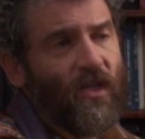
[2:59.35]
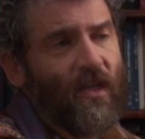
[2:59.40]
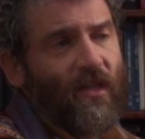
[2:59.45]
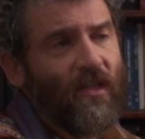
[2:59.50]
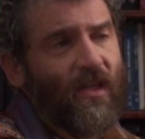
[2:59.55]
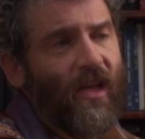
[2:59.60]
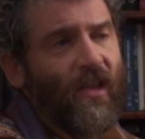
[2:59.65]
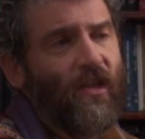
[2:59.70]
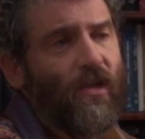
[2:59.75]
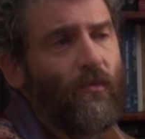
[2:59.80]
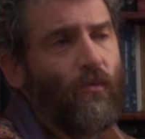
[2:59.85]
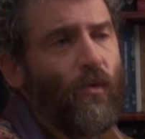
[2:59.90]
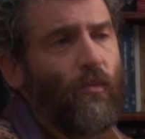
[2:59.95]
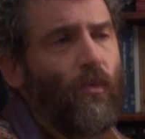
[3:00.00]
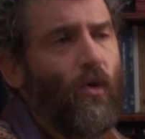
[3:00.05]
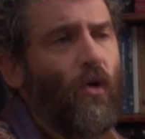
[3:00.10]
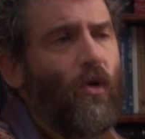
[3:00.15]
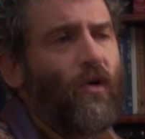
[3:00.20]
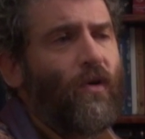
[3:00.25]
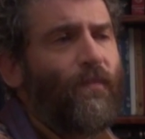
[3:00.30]
сказал ему
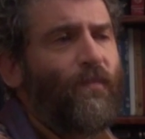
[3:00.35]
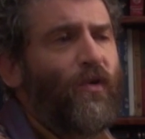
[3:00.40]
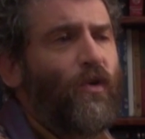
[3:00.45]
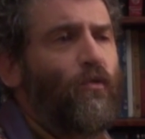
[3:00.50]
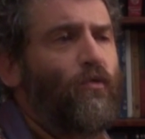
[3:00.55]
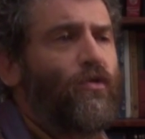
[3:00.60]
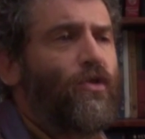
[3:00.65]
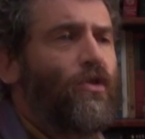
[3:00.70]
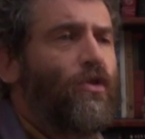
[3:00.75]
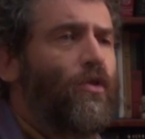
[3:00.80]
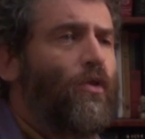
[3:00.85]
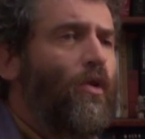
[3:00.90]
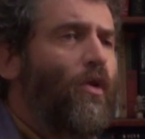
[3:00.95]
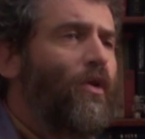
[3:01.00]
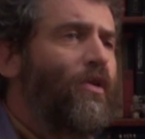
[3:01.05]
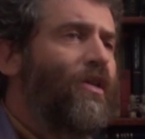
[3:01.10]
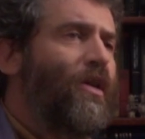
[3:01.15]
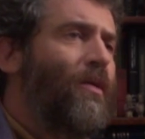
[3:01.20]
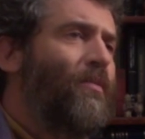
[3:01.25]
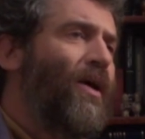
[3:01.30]
Бог, и
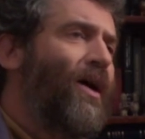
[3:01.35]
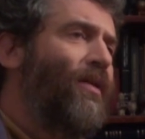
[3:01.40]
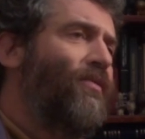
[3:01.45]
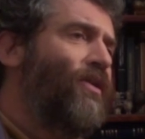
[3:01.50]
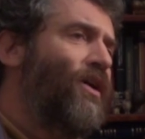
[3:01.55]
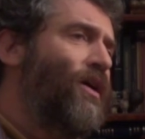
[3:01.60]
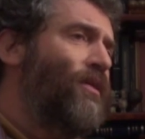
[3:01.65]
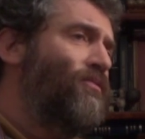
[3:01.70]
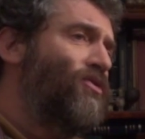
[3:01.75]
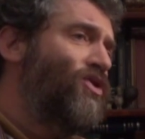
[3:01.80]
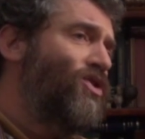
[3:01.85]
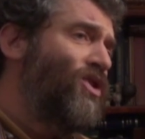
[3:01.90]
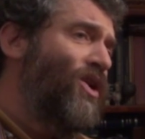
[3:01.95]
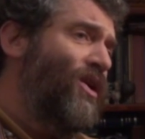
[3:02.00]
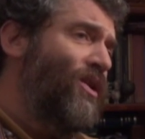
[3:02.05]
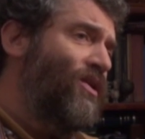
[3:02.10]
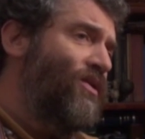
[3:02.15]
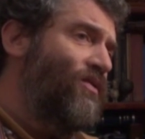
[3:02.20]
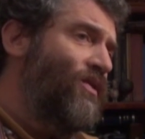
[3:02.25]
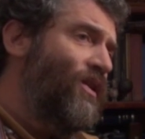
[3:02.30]
устроил там Авраам
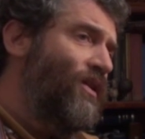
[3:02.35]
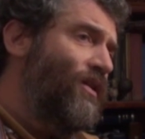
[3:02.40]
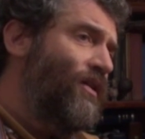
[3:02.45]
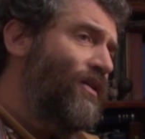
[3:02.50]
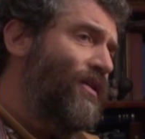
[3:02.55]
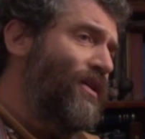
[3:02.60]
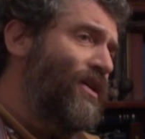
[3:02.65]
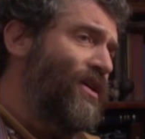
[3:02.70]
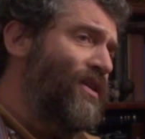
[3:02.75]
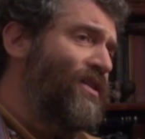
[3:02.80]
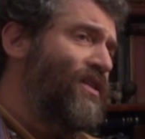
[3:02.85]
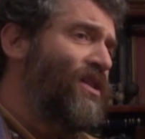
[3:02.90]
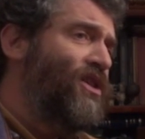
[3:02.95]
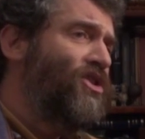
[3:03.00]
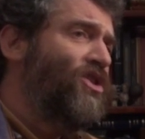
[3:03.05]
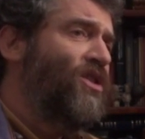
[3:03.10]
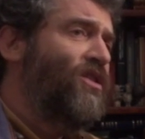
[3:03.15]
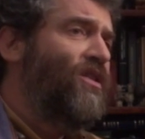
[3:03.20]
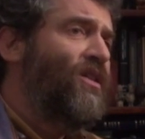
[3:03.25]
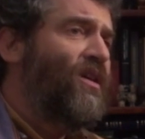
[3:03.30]
жертвенник, и
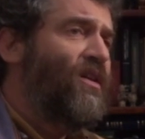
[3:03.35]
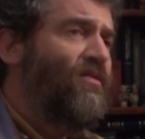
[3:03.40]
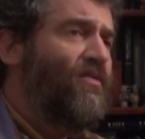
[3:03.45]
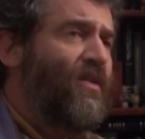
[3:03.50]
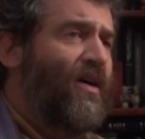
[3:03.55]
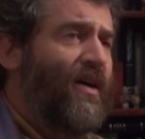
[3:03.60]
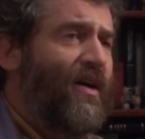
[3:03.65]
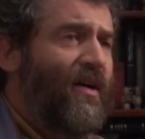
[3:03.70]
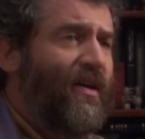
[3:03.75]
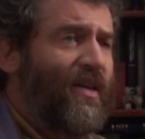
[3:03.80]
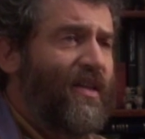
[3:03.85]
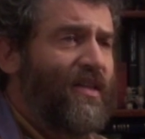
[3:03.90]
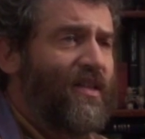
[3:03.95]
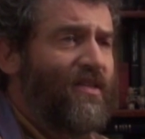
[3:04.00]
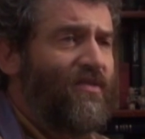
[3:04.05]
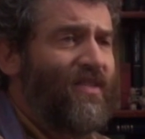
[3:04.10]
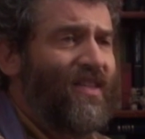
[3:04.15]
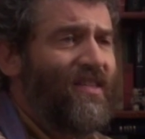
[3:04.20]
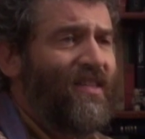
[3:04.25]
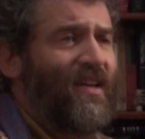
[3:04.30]
разложил дрова, и
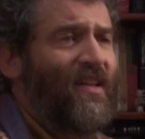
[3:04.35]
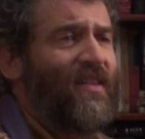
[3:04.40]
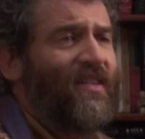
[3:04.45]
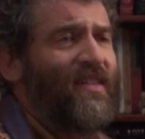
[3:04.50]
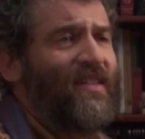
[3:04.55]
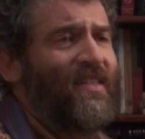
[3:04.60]
связал